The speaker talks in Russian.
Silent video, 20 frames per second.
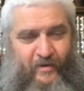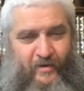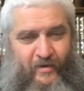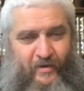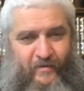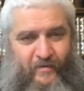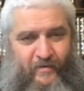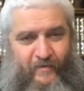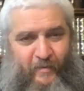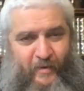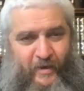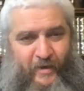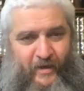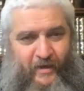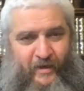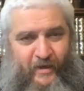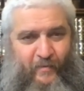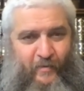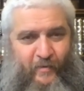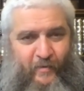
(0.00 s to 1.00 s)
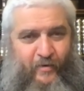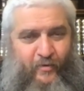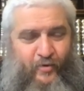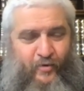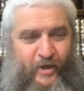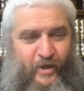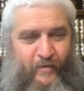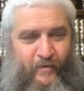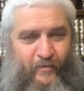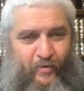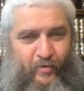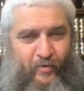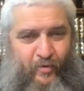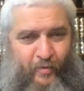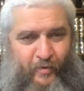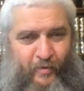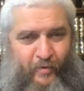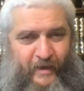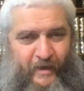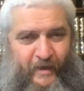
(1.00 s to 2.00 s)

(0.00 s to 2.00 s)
в Америке мы уже его купим.